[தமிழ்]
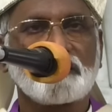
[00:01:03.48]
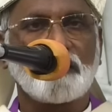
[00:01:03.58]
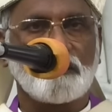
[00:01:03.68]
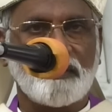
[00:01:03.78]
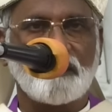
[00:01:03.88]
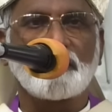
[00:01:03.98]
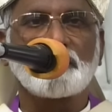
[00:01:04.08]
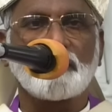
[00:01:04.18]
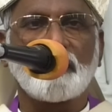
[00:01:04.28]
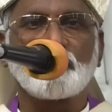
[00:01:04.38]

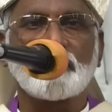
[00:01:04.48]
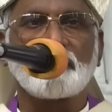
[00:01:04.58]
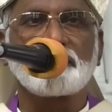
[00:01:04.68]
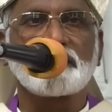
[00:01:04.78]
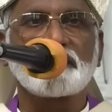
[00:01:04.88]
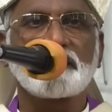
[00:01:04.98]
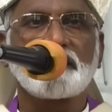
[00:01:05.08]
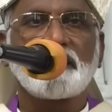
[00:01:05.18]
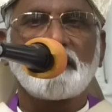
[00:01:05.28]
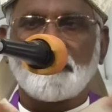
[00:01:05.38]
ஒருவரோடு உள்ள உறவு
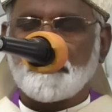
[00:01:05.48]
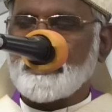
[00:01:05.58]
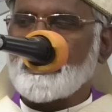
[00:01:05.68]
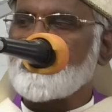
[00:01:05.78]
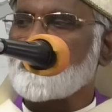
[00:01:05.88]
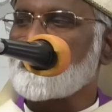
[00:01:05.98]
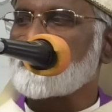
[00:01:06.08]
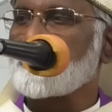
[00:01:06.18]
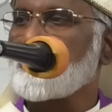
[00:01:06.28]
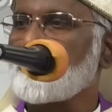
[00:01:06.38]

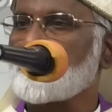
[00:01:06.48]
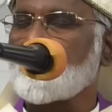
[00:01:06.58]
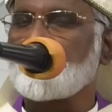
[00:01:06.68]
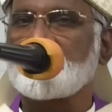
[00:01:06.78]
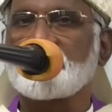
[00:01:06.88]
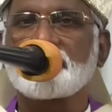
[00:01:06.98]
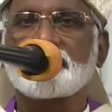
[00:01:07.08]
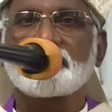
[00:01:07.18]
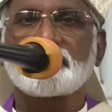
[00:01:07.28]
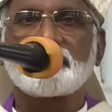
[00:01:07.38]
பிறரோடு உள்ள உறவு
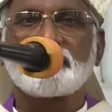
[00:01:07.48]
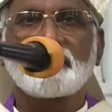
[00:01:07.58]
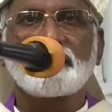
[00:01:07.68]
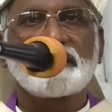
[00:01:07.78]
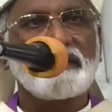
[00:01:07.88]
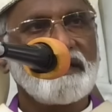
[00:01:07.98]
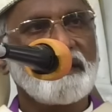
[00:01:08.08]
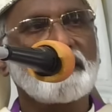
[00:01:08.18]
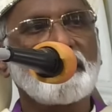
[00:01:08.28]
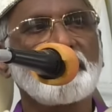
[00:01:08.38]

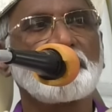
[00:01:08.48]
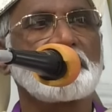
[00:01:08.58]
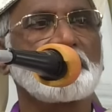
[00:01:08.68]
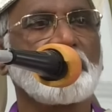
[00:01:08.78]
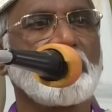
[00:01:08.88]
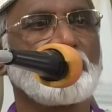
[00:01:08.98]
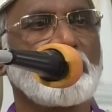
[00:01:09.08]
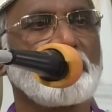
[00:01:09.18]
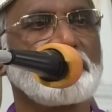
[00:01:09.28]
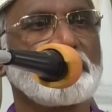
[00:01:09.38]
இயற்கையோடு உள்ள
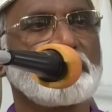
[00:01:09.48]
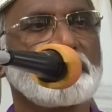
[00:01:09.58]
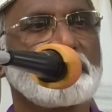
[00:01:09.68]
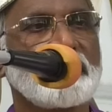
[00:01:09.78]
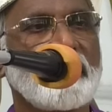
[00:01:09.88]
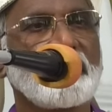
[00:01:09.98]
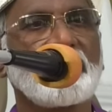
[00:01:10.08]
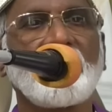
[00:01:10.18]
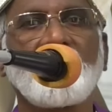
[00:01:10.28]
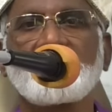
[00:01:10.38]
உறவு என்ற
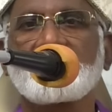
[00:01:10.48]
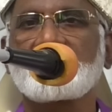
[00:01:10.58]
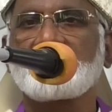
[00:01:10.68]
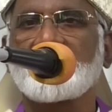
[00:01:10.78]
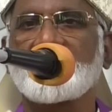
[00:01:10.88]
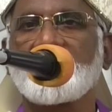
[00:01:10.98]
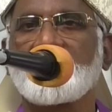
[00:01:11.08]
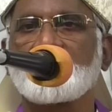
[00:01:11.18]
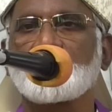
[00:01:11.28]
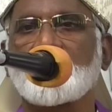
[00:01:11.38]
நான்கு
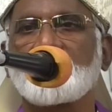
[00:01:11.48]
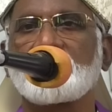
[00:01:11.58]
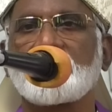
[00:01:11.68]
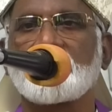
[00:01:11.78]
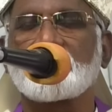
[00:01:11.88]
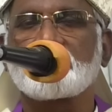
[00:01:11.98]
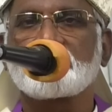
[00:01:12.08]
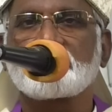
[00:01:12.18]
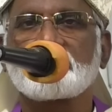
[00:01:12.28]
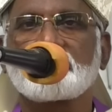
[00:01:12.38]
வகையான உறவுகள்
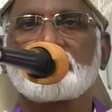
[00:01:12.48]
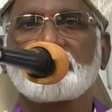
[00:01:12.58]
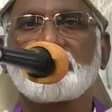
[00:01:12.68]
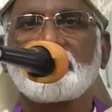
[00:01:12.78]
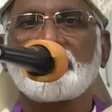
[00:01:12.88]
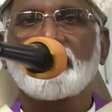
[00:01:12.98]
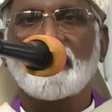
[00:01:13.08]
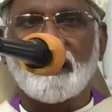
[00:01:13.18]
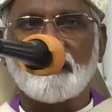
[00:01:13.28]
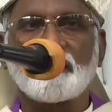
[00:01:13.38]

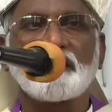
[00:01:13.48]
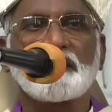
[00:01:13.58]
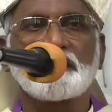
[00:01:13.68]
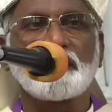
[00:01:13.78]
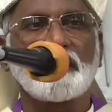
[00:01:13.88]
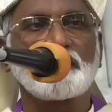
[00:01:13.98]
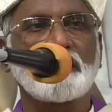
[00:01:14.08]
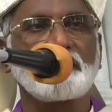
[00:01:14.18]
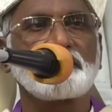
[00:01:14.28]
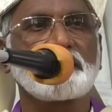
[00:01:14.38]
கடவுளோடு உள்ள
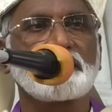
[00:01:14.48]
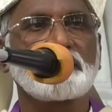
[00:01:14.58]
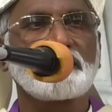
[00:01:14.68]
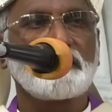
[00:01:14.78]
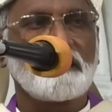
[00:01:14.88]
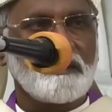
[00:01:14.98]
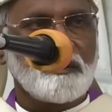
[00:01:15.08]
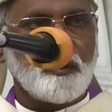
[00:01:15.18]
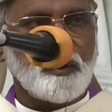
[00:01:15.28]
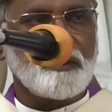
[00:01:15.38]
உறவு
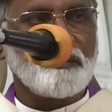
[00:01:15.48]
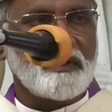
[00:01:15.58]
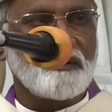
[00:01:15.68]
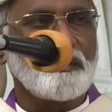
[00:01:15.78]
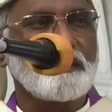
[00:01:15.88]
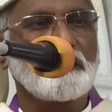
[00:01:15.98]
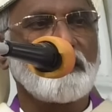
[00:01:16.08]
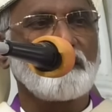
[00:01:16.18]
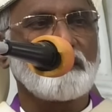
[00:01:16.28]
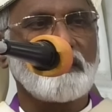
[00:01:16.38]
ஒருவரோடு
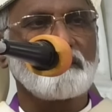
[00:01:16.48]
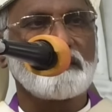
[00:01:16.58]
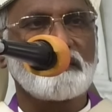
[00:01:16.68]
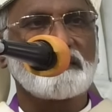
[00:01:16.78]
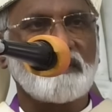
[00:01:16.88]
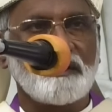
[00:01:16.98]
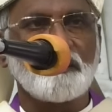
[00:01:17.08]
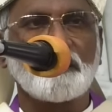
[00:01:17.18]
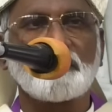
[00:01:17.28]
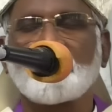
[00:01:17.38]
உள்ள உறவு
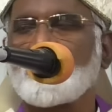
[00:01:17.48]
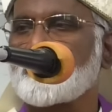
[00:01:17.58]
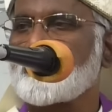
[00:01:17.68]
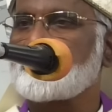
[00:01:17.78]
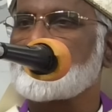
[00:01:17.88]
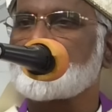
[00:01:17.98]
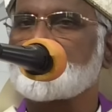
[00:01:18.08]
தன்னோடு உள்ள உறவு